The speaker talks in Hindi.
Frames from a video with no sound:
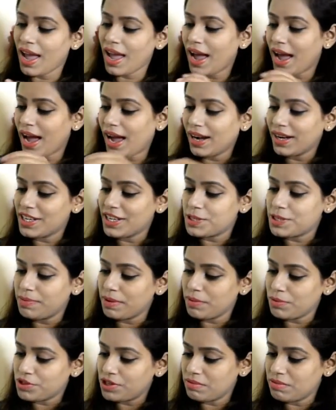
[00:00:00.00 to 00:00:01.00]
And इसमें
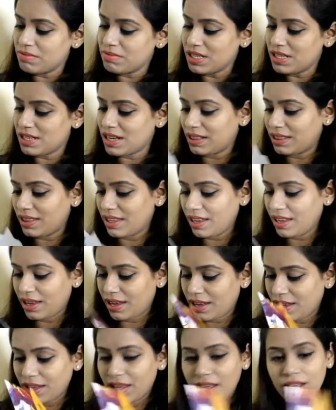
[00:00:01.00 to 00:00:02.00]
मुझे मिल जाते
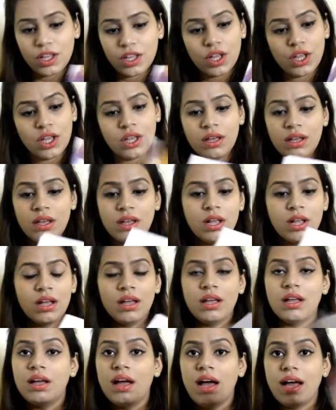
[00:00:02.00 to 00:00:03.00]
हैं
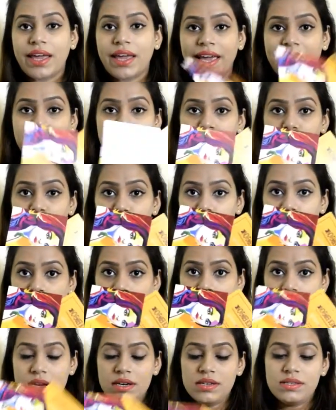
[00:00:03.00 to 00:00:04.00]
again two
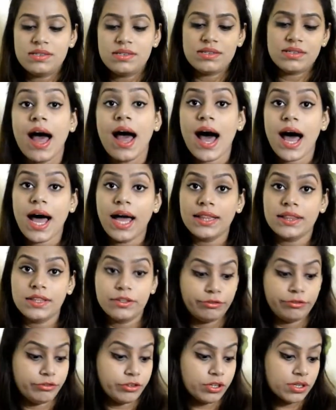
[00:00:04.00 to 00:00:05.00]
cards and the
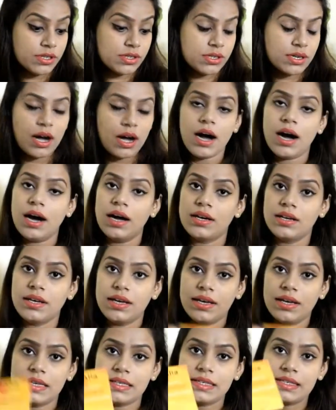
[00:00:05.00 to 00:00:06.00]
first card
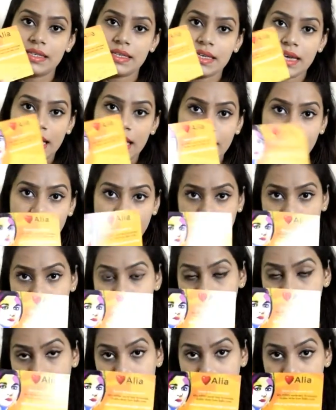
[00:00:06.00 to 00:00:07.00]
is
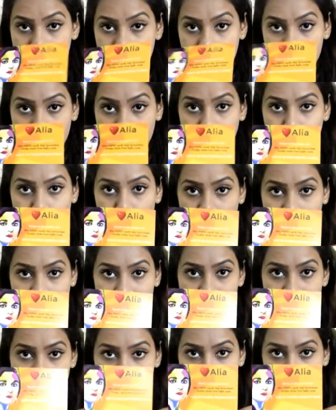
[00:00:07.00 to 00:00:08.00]
this this is the
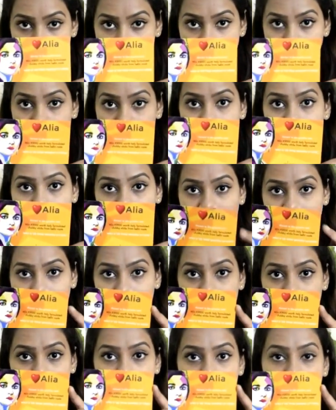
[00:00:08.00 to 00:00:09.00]
contest card
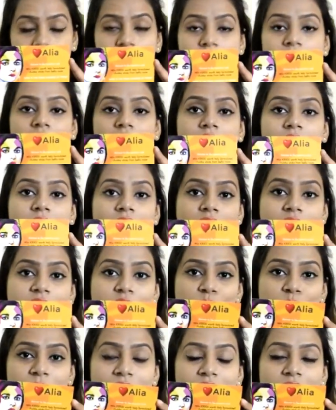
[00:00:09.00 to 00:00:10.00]
एंड
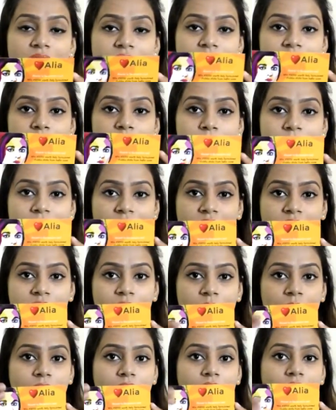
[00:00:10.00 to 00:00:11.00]
इस पर आलिया भट्ट
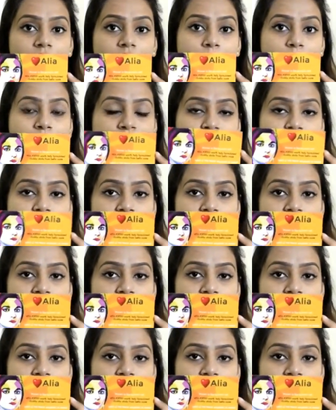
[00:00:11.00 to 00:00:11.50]
की पिक्चर